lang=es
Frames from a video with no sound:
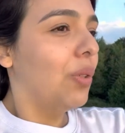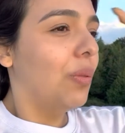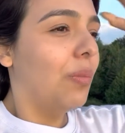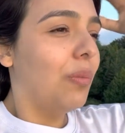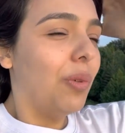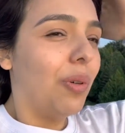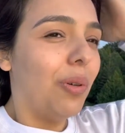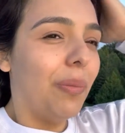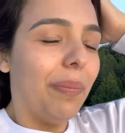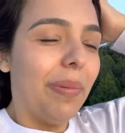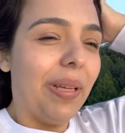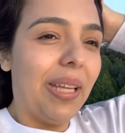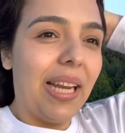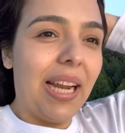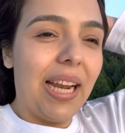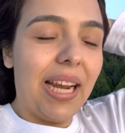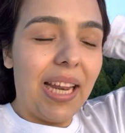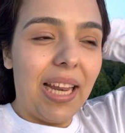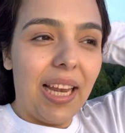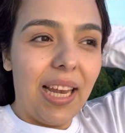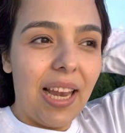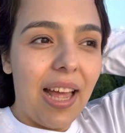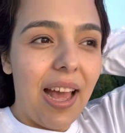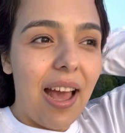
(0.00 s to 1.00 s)
como mirar
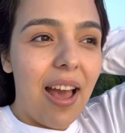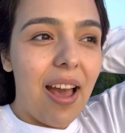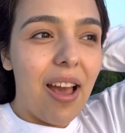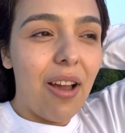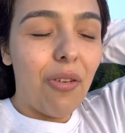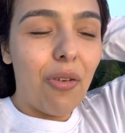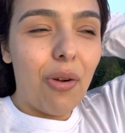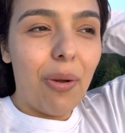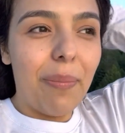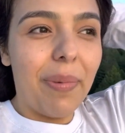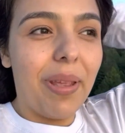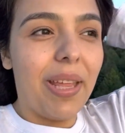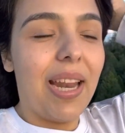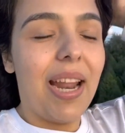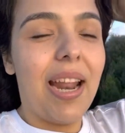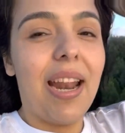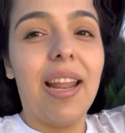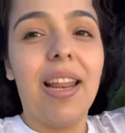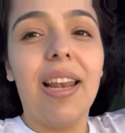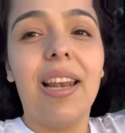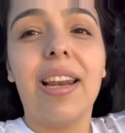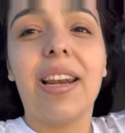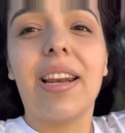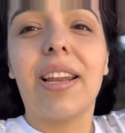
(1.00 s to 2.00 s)
el agua, mirar
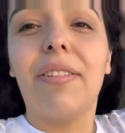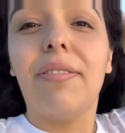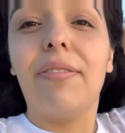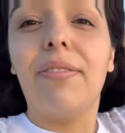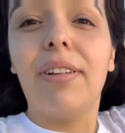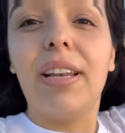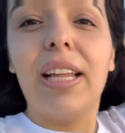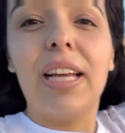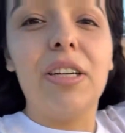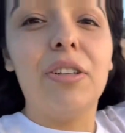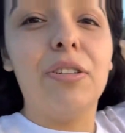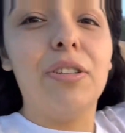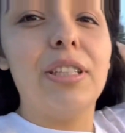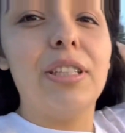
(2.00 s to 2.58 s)
el reflejo